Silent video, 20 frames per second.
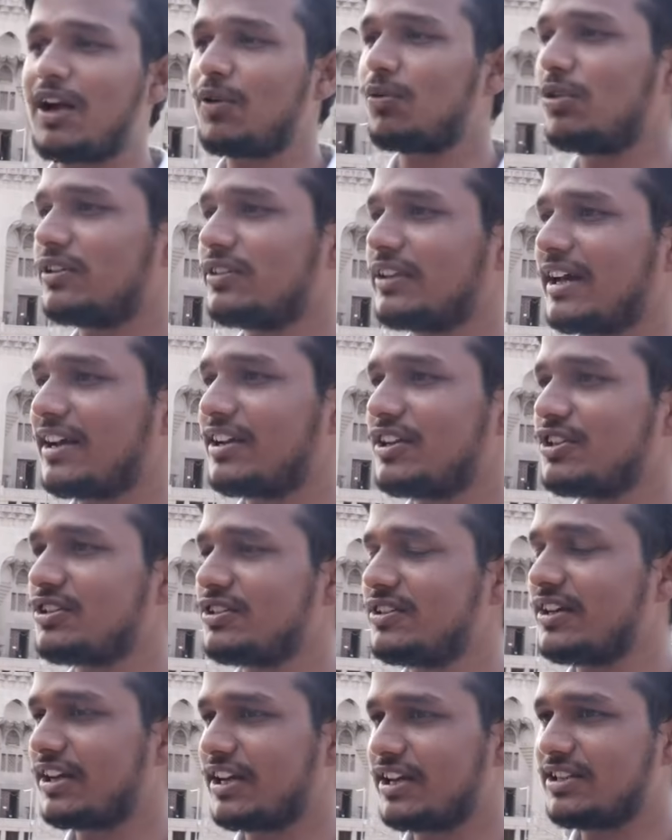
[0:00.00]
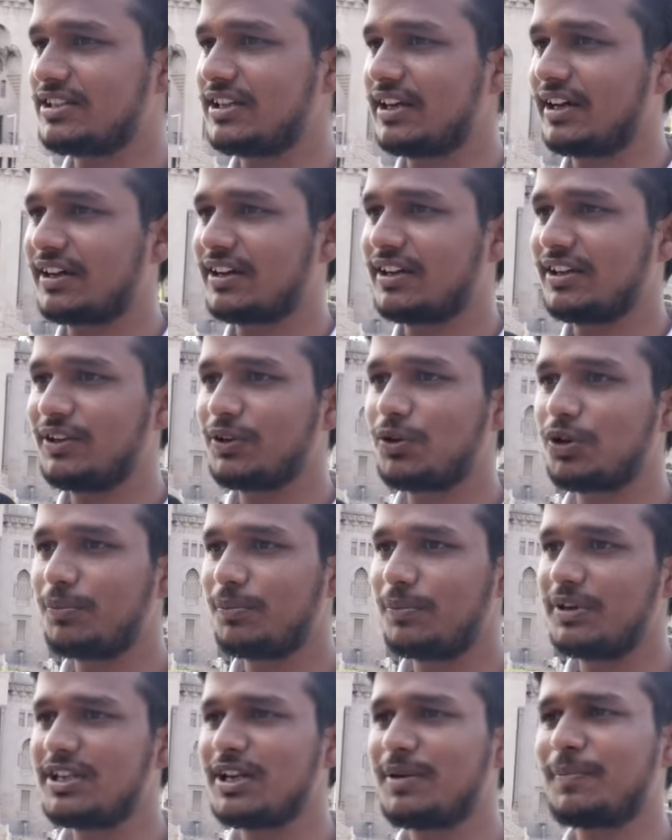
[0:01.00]
నాయకులను తయారు చేసిందే కేసీఆర్ ఈరోజు
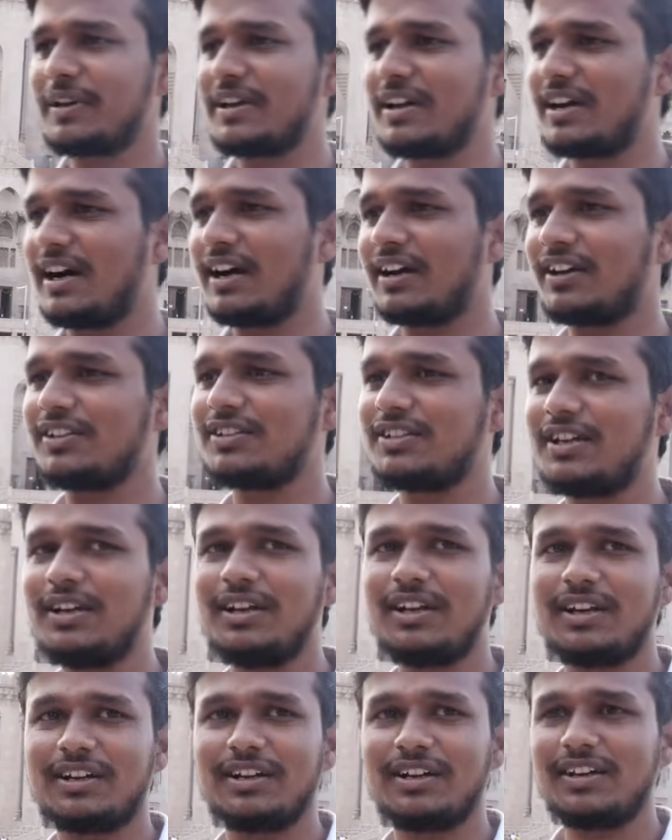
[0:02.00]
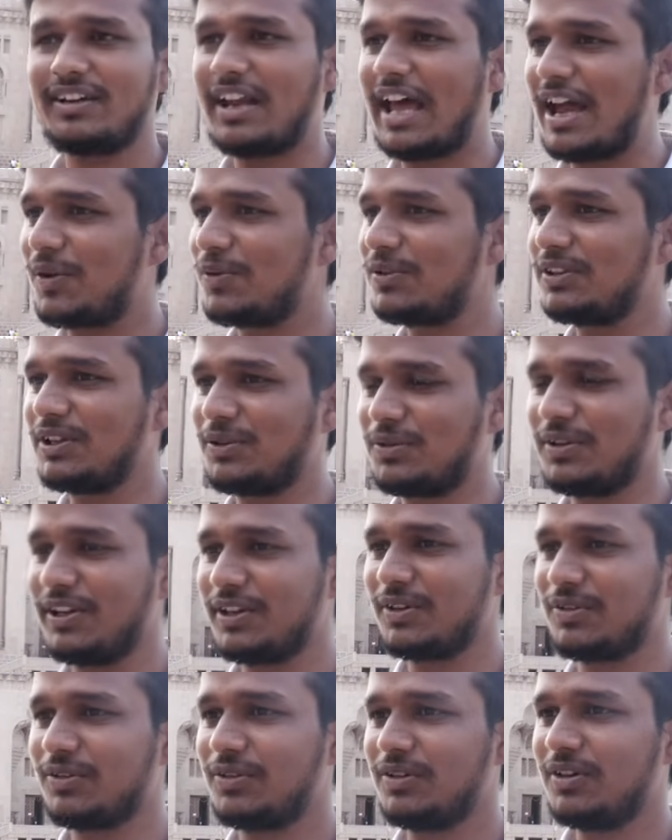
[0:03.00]
బీజేపీకి కాంగ్రెస్కి నాయకులు
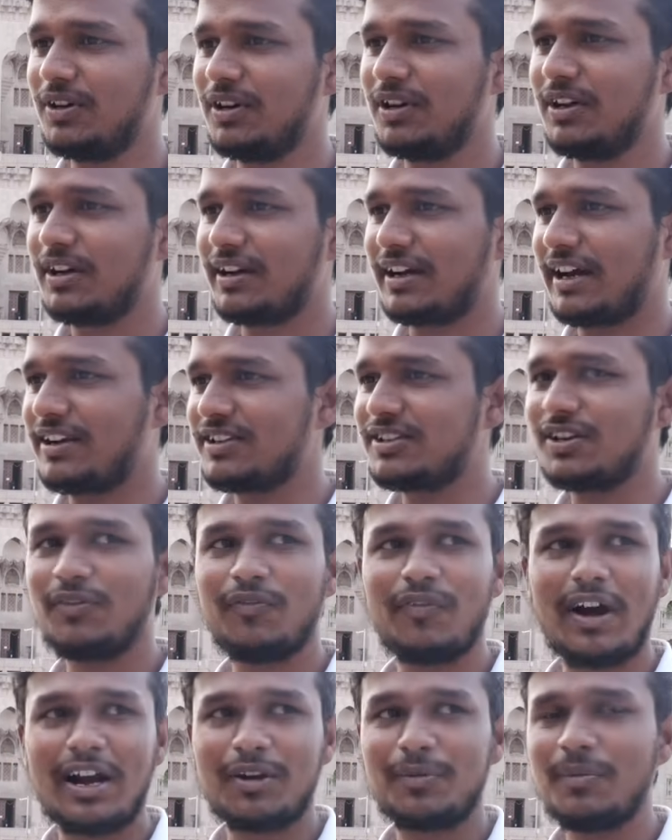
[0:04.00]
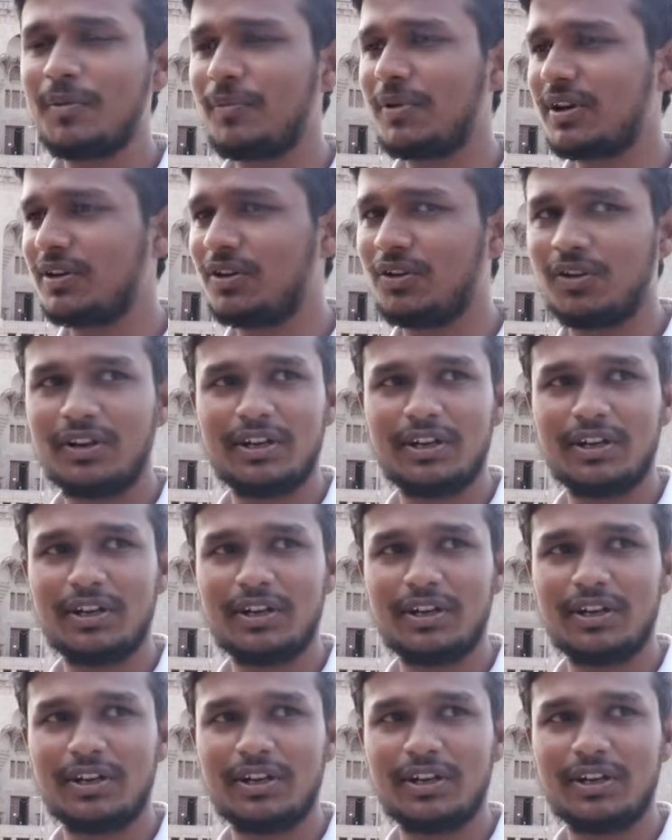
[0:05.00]
దిక్కులేరు కనీసం వార్డు మెంబర్లో